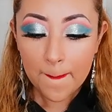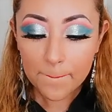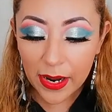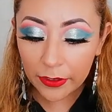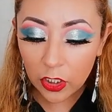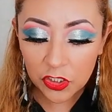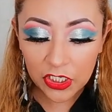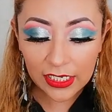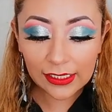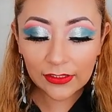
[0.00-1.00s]
Vámonos
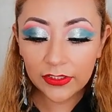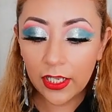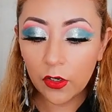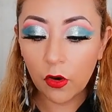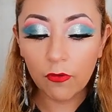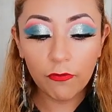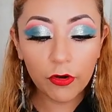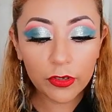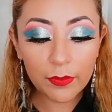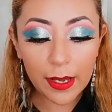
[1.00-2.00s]
chicas,
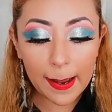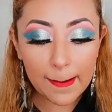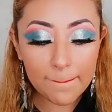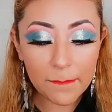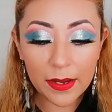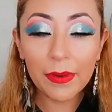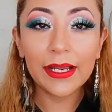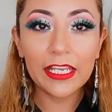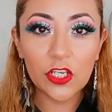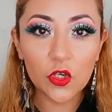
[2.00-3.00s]
conforme me
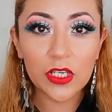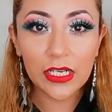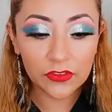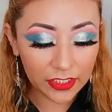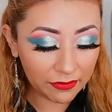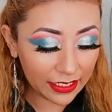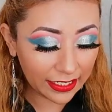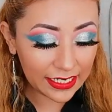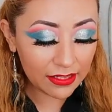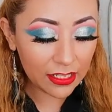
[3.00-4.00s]
maquillo, ya saben,
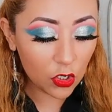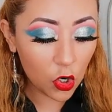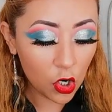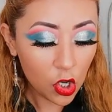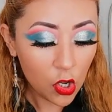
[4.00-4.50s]
aquí ya tengo